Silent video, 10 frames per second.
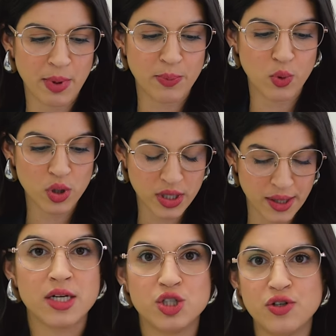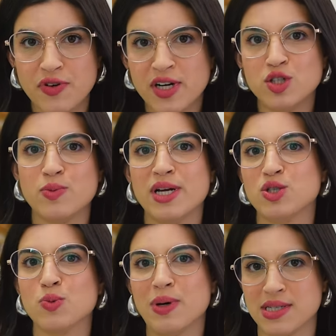porque, diferentemente
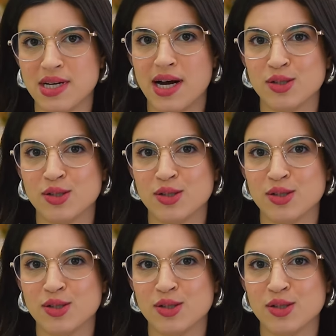do passado,